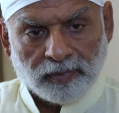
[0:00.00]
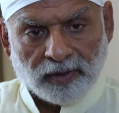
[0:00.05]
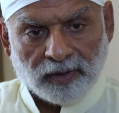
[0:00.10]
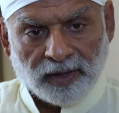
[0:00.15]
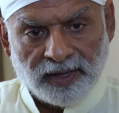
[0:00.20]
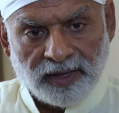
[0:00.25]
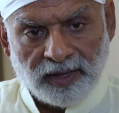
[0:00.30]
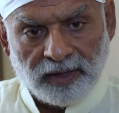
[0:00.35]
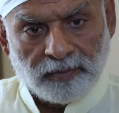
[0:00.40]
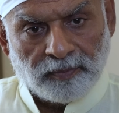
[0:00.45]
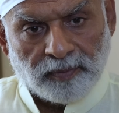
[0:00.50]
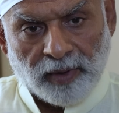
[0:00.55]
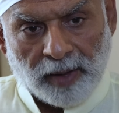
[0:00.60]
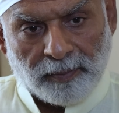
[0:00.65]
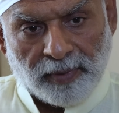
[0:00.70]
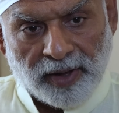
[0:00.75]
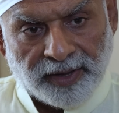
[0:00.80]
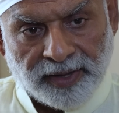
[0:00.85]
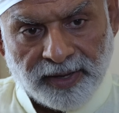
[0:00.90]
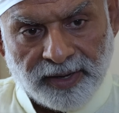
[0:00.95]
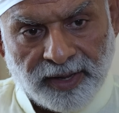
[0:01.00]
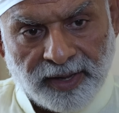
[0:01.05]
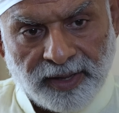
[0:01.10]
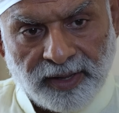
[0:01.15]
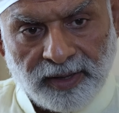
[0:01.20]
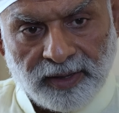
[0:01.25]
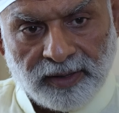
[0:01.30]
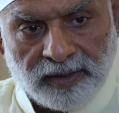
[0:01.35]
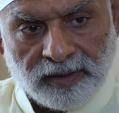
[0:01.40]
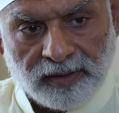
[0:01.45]
कहीं बाबा की
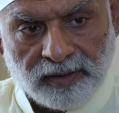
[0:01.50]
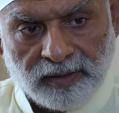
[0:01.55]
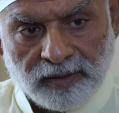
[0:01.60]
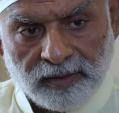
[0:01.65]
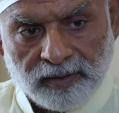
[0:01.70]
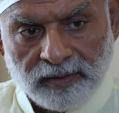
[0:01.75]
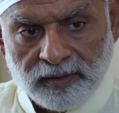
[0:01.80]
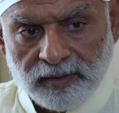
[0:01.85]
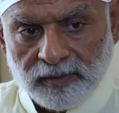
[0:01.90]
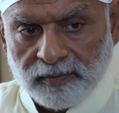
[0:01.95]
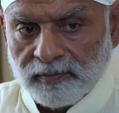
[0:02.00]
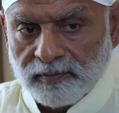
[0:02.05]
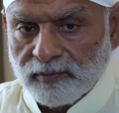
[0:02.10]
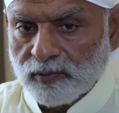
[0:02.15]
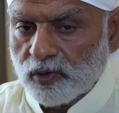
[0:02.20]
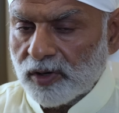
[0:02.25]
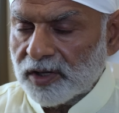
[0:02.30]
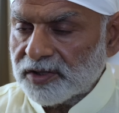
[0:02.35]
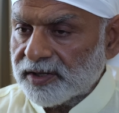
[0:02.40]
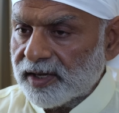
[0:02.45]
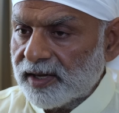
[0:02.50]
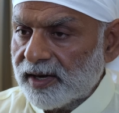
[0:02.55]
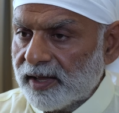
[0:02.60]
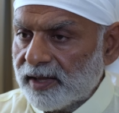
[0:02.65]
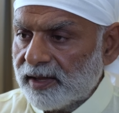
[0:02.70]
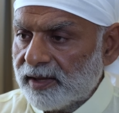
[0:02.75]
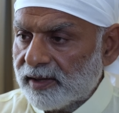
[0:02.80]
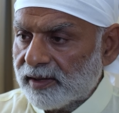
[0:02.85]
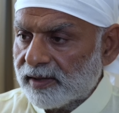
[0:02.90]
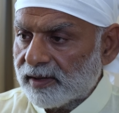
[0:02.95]
नहीं मूर्त की
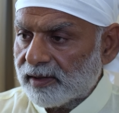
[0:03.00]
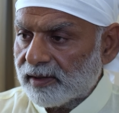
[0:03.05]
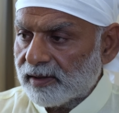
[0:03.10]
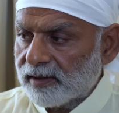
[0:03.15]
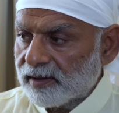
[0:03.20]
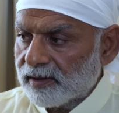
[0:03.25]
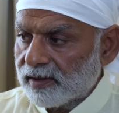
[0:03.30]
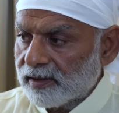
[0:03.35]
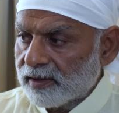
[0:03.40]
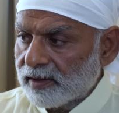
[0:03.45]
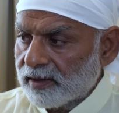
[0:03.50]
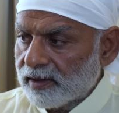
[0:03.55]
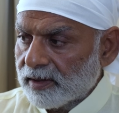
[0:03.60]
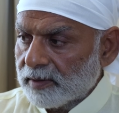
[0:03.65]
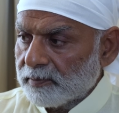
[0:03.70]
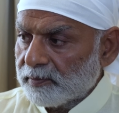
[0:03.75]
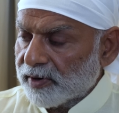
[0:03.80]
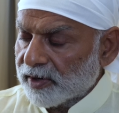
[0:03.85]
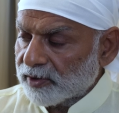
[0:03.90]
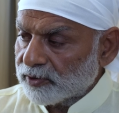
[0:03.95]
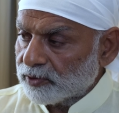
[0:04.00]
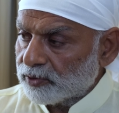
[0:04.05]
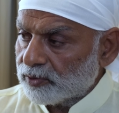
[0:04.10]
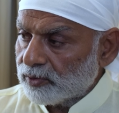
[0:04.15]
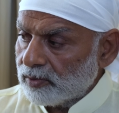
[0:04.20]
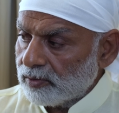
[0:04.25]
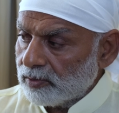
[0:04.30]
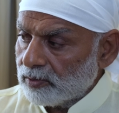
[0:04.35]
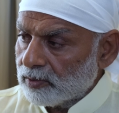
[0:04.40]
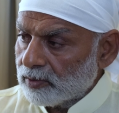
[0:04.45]
नहीं
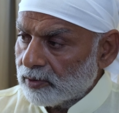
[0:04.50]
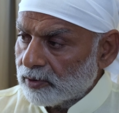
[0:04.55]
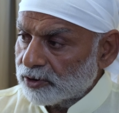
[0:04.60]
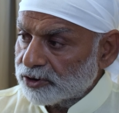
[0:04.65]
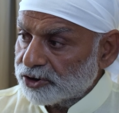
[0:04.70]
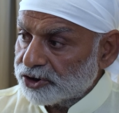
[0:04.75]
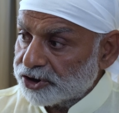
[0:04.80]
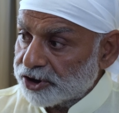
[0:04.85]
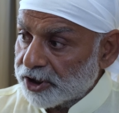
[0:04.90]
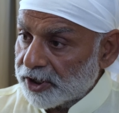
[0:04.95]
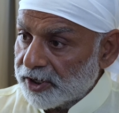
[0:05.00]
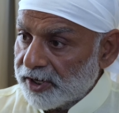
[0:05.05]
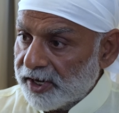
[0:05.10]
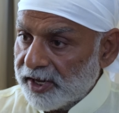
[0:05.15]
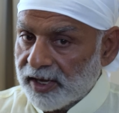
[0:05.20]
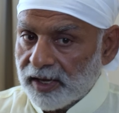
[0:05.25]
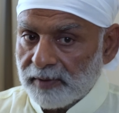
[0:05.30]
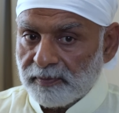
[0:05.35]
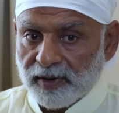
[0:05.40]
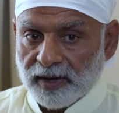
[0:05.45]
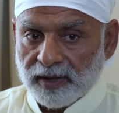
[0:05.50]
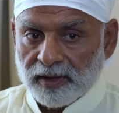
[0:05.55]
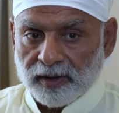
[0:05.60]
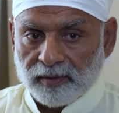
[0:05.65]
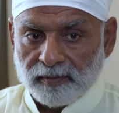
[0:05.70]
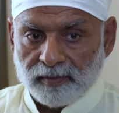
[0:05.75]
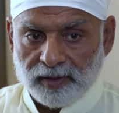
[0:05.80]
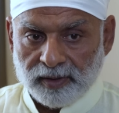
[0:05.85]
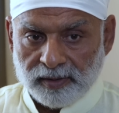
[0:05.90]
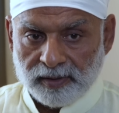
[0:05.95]
परंतु शिरडी की
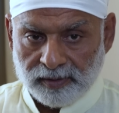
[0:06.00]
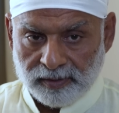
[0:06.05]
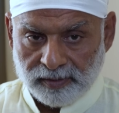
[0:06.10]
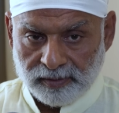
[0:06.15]
परिक्रमा